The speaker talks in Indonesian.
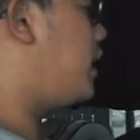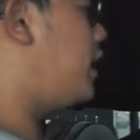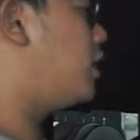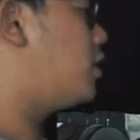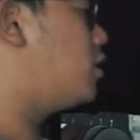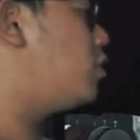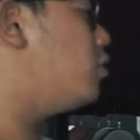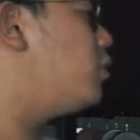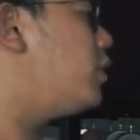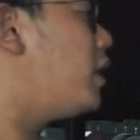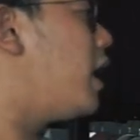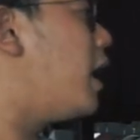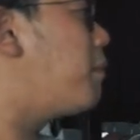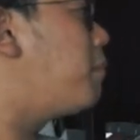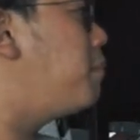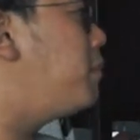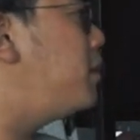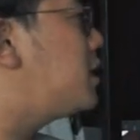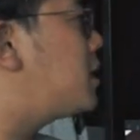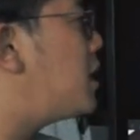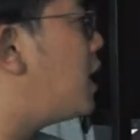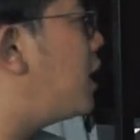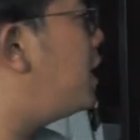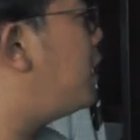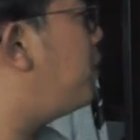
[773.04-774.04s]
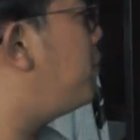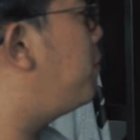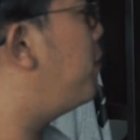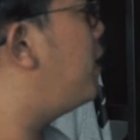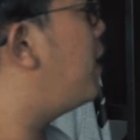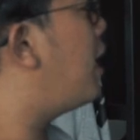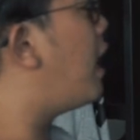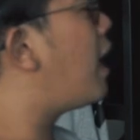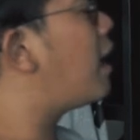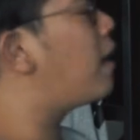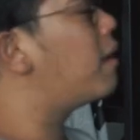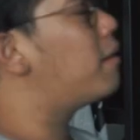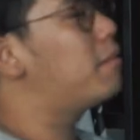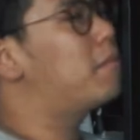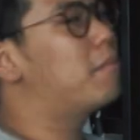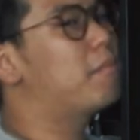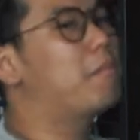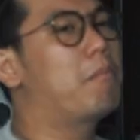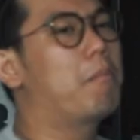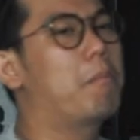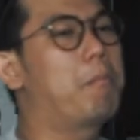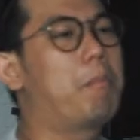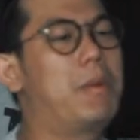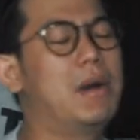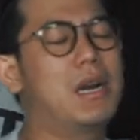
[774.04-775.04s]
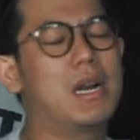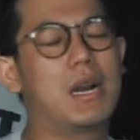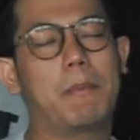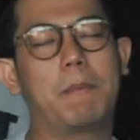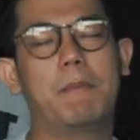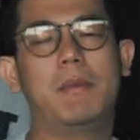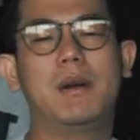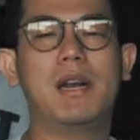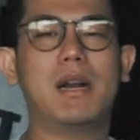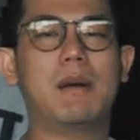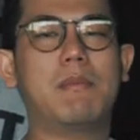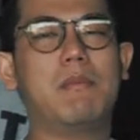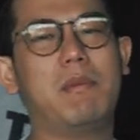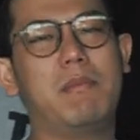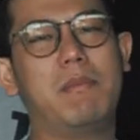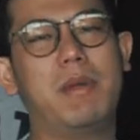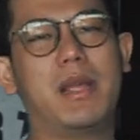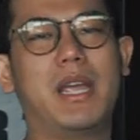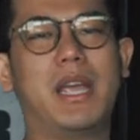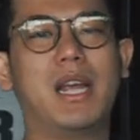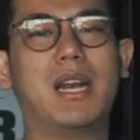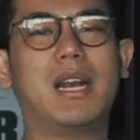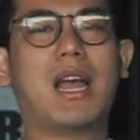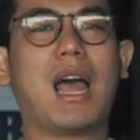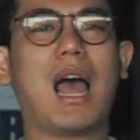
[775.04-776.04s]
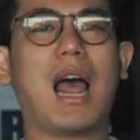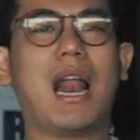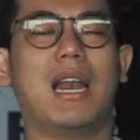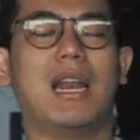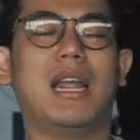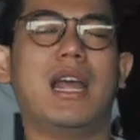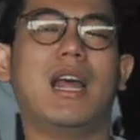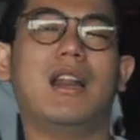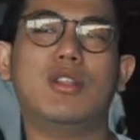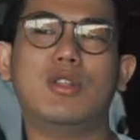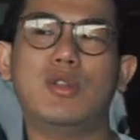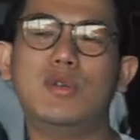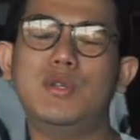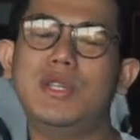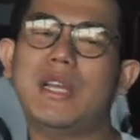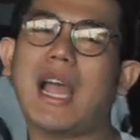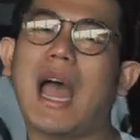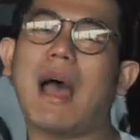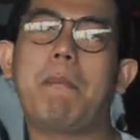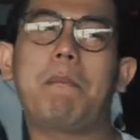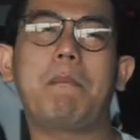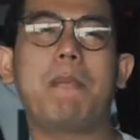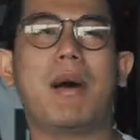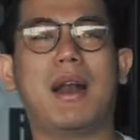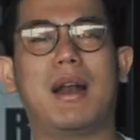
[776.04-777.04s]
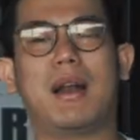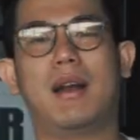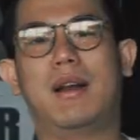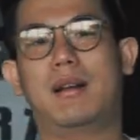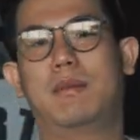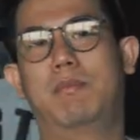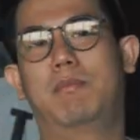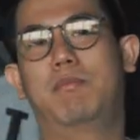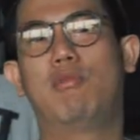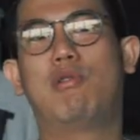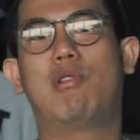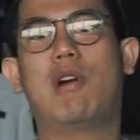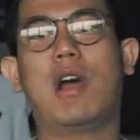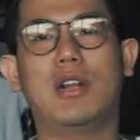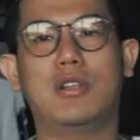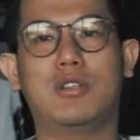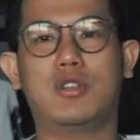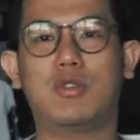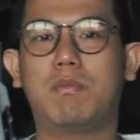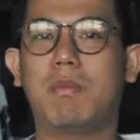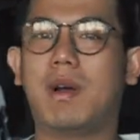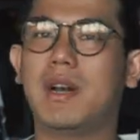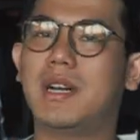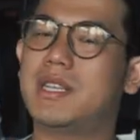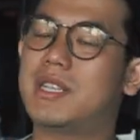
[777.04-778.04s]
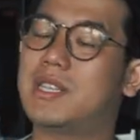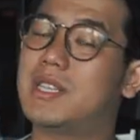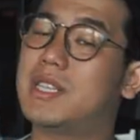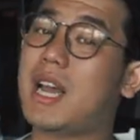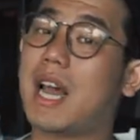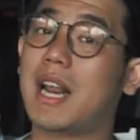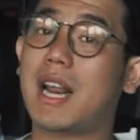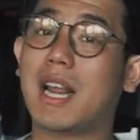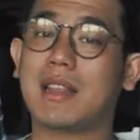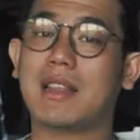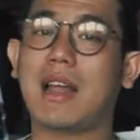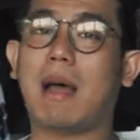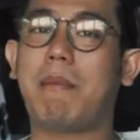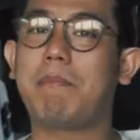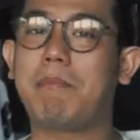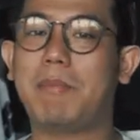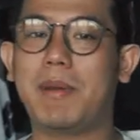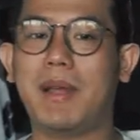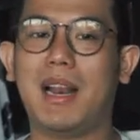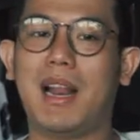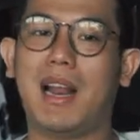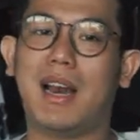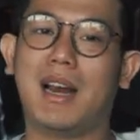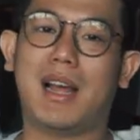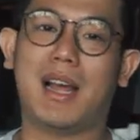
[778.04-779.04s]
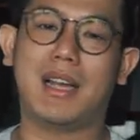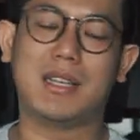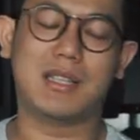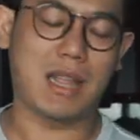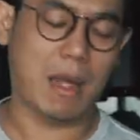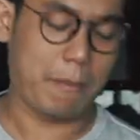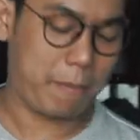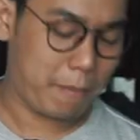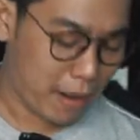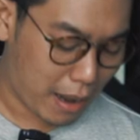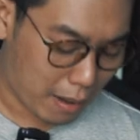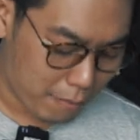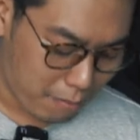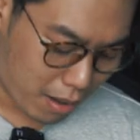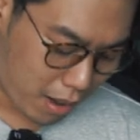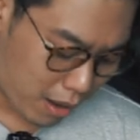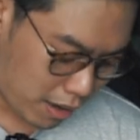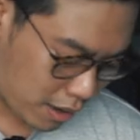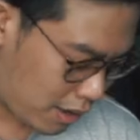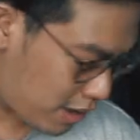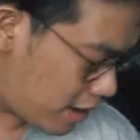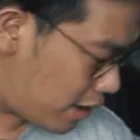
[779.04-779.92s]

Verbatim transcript: itu yang bisa dibilang bener-bener membuat kalian tuh nyaman. Bukan cuman secara tampilan guys, tapi emang